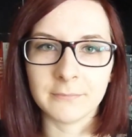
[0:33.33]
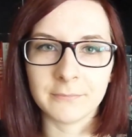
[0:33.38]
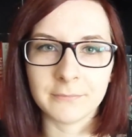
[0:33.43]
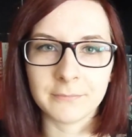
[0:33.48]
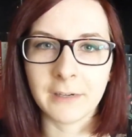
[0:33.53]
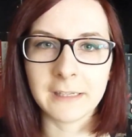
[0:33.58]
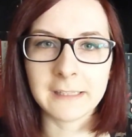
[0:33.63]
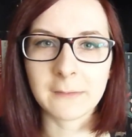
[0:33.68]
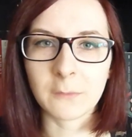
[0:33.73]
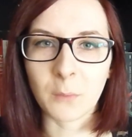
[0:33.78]

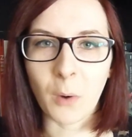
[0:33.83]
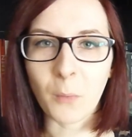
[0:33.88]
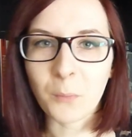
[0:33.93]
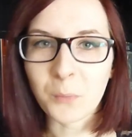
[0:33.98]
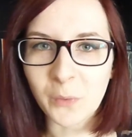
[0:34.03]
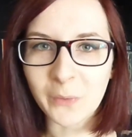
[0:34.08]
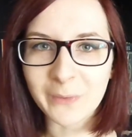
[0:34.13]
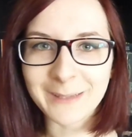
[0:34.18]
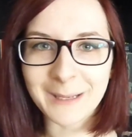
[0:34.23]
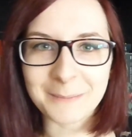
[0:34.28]
falls ihr überhaupt
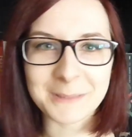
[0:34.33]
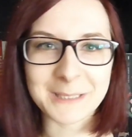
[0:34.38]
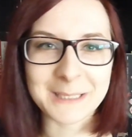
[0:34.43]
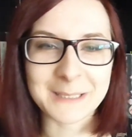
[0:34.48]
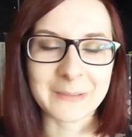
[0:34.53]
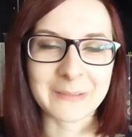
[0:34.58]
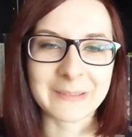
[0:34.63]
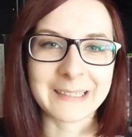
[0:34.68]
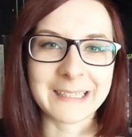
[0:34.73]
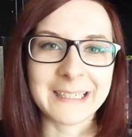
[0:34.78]
Lust habt,
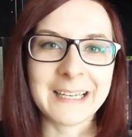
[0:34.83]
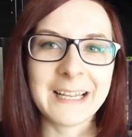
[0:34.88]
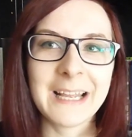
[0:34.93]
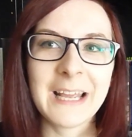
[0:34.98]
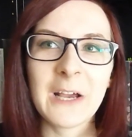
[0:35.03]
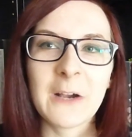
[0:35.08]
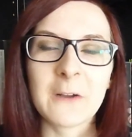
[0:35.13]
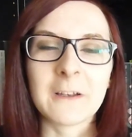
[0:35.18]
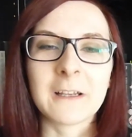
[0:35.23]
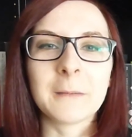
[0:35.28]
es zu sehen.
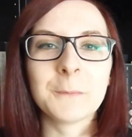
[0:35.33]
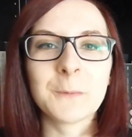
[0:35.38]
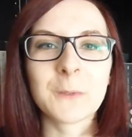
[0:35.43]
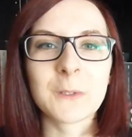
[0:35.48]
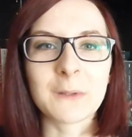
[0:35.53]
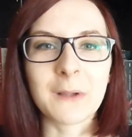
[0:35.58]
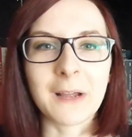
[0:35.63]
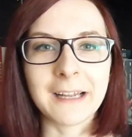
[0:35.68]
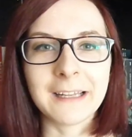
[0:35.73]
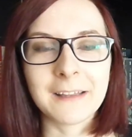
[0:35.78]
Und dann gibt
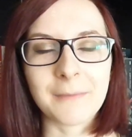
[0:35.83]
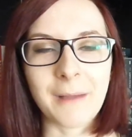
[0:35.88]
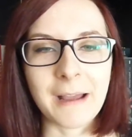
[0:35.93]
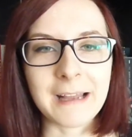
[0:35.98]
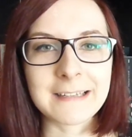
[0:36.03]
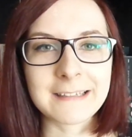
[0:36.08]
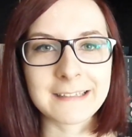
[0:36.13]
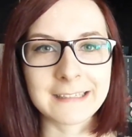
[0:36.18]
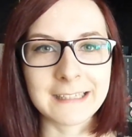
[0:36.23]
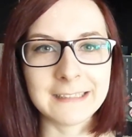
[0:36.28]
es noch ein
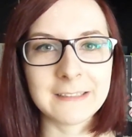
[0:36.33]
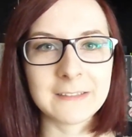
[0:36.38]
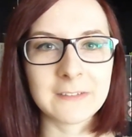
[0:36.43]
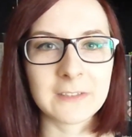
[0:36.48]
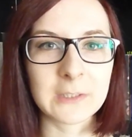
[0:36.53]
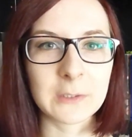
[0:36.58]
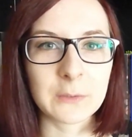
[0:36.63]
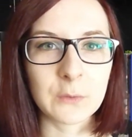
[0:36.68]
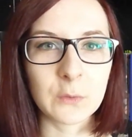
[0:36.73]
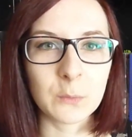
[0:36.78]
zweites kleines
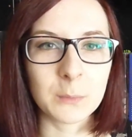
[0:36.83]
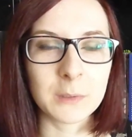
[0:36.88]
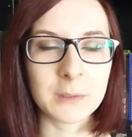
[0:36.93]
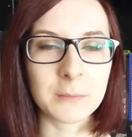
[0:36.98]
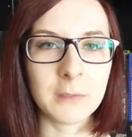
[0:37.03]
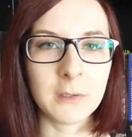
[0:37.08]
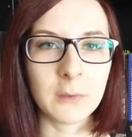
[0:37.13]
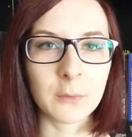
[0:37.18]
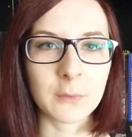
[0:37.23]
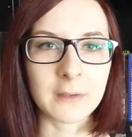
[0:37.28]
Interview mit
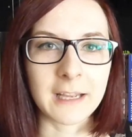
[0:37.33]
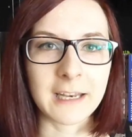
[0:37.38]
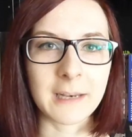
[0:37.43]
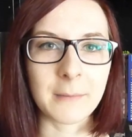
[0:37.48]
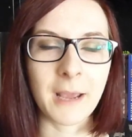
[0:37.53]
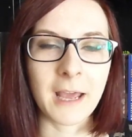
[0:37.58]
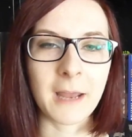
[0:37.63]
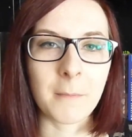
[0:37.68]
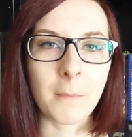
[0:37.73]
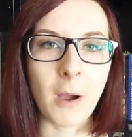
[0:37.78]
mir und
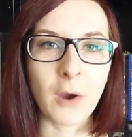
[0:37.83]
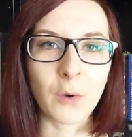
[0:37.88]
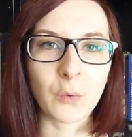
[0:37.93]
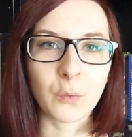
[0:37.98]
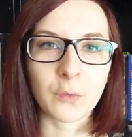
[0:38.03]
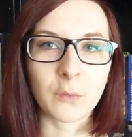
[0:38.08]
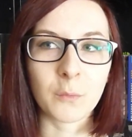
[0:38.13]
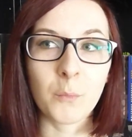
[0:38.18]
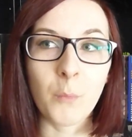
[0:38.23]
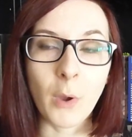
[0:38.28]
einem Herrn
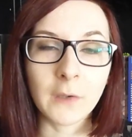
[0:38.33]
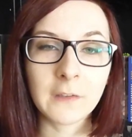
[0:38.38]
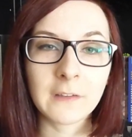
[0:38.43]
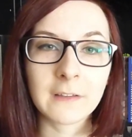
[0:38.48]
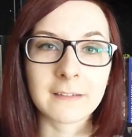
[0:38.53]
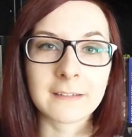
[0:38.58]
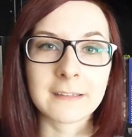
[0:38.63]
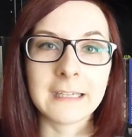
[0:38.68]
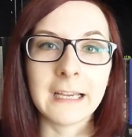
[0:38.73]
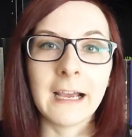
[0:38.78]
Markus
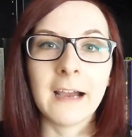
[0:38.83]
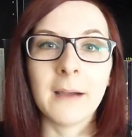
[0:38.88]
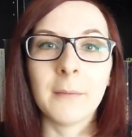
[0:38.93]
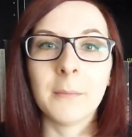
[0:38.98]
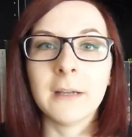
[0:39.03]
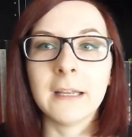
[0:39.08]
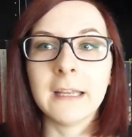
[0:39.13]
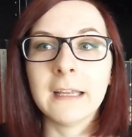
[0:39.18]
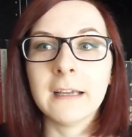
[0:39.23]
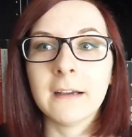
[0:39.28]
Mötz, der
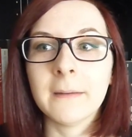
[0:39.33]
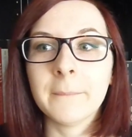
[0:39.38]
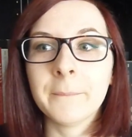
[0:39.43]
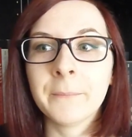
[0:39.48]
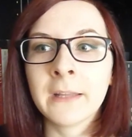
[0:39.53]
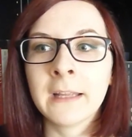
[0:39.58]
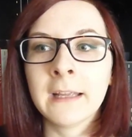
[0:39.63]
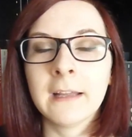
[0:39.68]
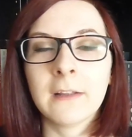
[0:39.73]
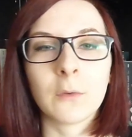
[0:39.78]
aber eher
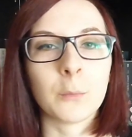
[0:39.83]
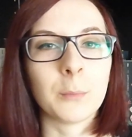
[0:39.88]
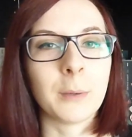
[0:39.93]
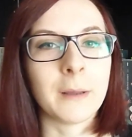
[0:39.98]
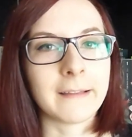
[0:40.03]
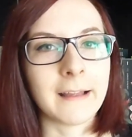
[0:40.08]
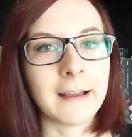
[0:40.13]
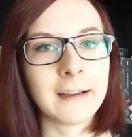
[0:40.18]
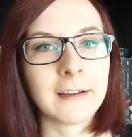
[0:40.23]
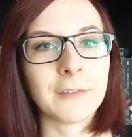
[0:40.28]
so ein
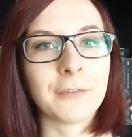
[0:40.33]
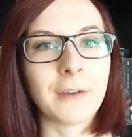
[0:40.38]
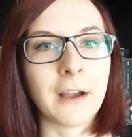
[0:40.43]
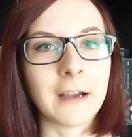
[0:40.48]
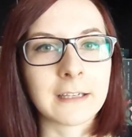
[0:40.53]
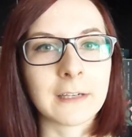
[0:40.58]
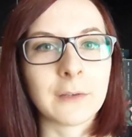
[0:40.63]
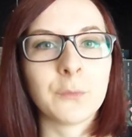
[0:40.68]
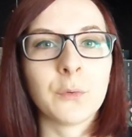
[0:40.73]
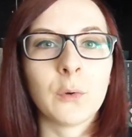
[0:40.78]
paar Sachen
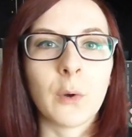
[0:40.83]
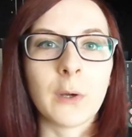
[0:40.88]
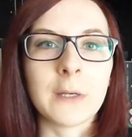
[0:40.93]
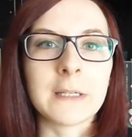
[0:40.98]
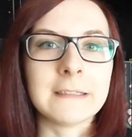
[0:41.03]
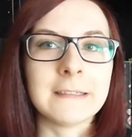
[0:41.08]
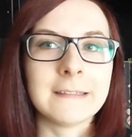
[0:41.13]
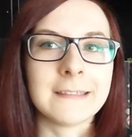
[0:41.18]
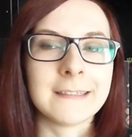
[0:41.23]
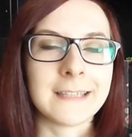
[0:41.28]
gefragt hat für
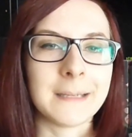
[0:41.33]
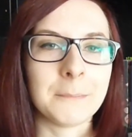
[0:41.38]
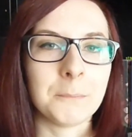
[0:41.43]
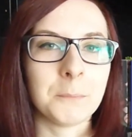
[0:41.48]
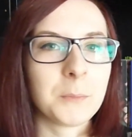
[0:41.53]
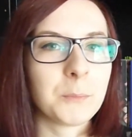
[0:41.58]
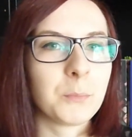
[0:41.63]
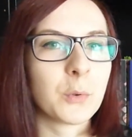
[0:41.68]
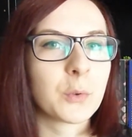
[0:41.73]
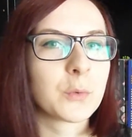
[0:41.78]
Leute, die sich eben
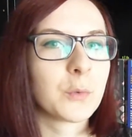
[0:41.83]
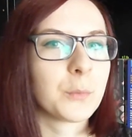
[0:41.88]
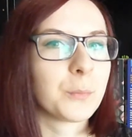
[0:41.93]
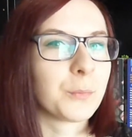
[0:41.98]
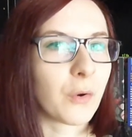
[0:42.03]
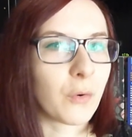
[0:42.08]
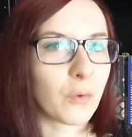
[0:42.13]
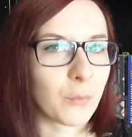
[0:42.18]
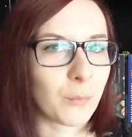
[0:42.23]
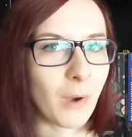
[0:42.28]
mit Booktube
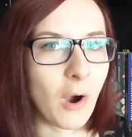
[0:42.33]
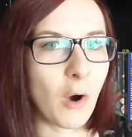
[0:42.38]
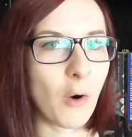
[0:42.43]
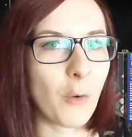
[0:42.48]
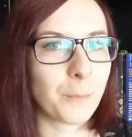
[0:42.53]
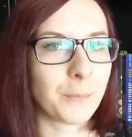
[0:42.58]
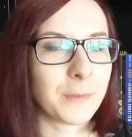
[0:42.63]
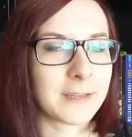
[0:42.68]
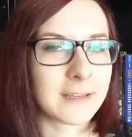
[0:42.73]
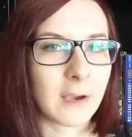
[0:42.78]
noch
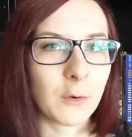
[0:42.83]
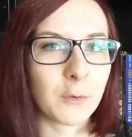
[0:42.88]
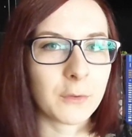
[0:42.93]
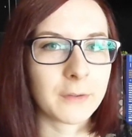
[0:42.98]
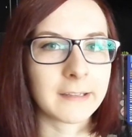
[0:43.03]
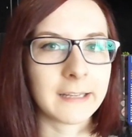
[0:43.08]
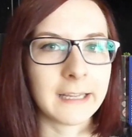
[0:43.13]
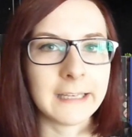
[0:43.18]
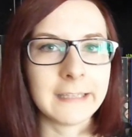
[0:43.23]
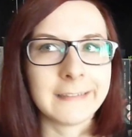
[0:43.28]
überhaupt nicht
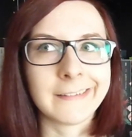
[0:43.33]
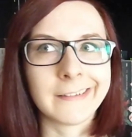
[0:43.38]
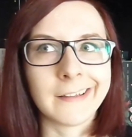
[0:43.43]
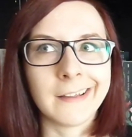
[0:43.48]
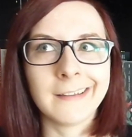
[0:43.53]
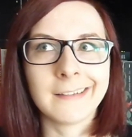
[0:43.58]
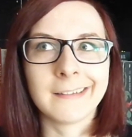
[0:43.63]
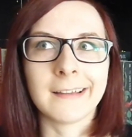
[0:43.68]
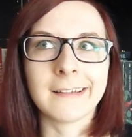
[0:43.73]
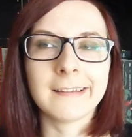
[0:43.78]
auskennen. Das
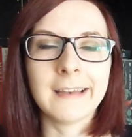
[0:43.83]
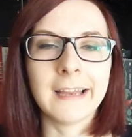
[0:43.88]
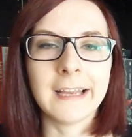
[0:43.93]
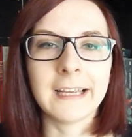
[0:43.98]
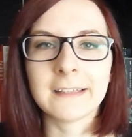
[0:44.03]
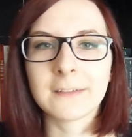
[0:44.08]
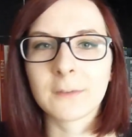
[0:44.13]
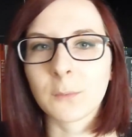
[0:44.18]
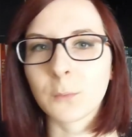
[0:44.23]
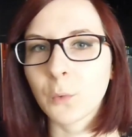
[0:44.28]
heißt, das sind
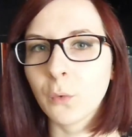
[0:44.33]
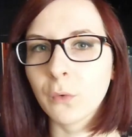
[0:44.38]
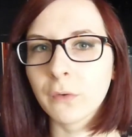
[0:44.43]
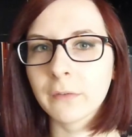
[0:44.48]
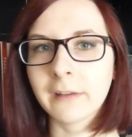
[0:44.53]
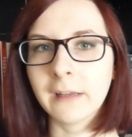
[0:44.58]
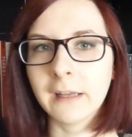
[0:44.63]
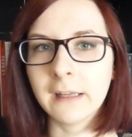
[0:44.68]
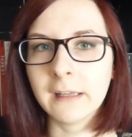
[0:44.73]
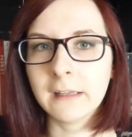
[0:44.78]
eigentlich zum
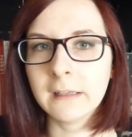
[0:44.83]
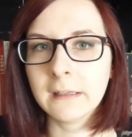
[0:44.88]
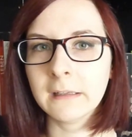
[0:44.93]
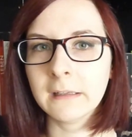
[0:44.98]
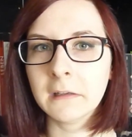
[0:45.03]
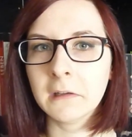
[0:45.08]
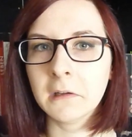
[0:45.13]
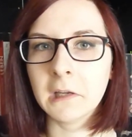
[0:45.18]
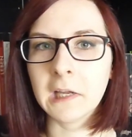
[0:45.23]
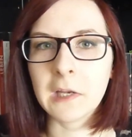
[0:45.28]
Großteil
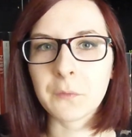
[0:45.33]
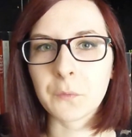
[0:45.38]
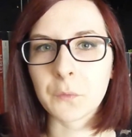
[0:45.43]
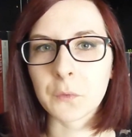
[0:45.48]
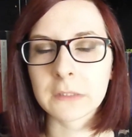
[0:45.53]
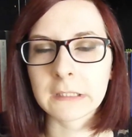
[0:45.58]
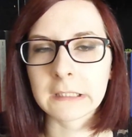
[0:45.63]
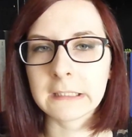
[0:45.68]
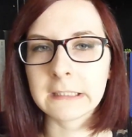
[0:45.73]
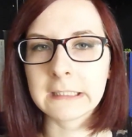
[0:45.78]

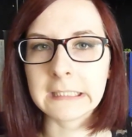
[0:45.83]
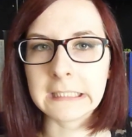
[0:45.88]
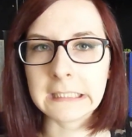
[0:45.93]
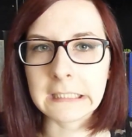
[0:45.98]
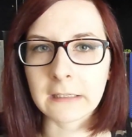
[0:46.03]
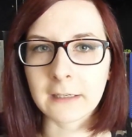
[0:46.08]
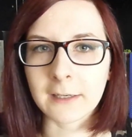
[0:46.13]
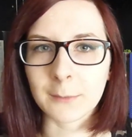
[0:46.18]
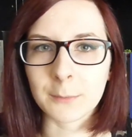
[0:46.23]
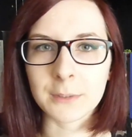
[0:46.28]
Infos drin, die
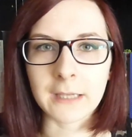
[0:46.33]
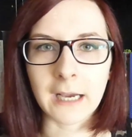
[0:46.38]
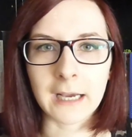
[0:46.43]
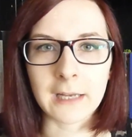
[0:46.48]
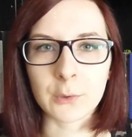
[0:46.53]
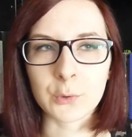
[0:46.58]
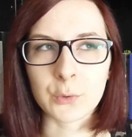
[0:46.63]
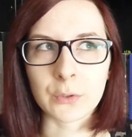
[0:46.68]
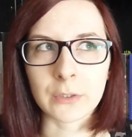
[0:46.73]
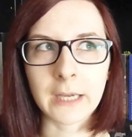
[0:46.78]
ihr, glaube ich,
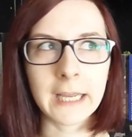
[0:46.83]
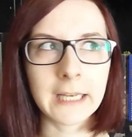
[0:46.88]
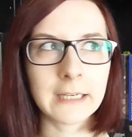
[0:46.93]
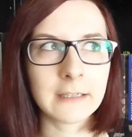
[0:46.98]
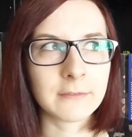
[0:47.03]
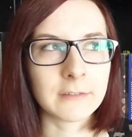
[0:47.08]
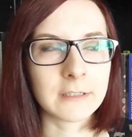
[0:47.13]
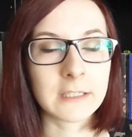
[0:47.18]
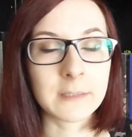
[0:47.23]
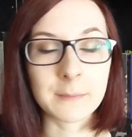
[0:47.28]
alle schon
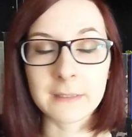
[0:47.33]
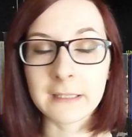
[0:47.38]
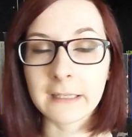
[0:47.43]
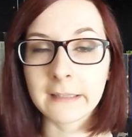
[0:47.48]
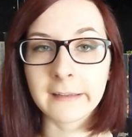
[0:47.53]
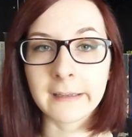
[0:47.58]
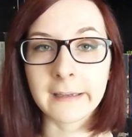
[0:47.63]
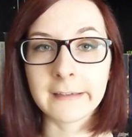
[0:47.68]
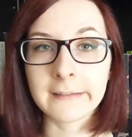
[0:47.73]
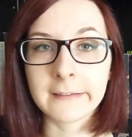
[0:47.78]
kennt, wenn ich mich
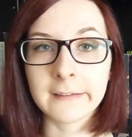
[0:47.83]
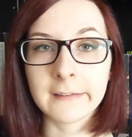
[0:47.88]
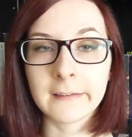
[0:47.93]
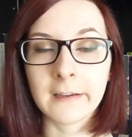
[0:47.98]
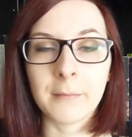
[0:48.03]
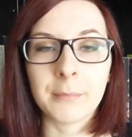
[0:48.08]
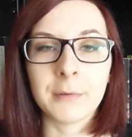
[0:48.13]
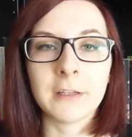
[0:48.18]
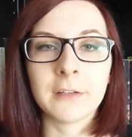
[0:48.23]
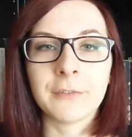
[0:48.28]
jetzt recht
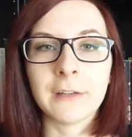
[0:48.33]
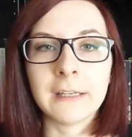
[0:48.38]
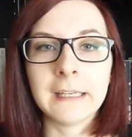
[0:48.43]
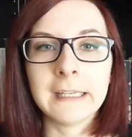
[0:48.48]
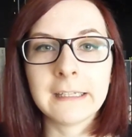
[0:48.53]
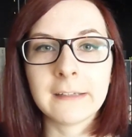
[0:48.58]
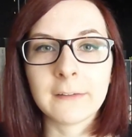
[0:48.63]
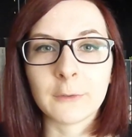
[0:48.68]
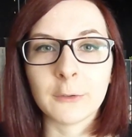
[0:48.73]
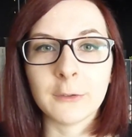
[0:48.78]
erinnere, aber ich
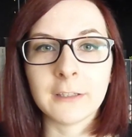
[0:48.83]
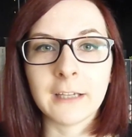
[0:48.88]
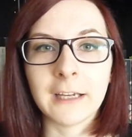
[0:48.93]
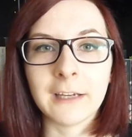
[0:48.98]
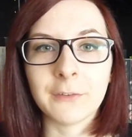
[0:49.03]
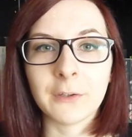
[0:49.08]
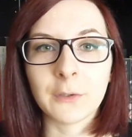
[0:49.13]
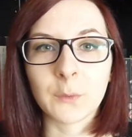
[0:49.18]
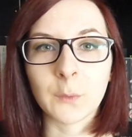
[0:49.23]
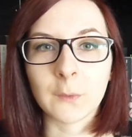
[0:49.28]
verlinke es euch
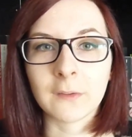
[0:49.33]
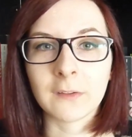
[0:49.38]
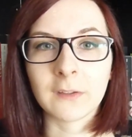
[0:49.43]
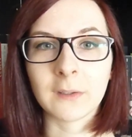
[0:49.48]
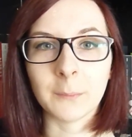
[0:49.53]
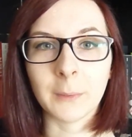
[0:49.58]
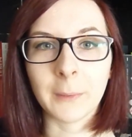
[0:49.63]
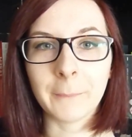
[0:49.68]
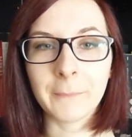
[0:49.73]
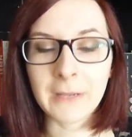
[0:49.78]
einfach
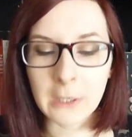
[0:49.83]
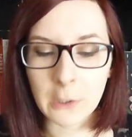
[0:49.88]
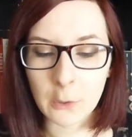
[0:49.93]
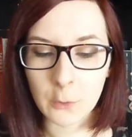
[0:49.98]
trotzdem mal.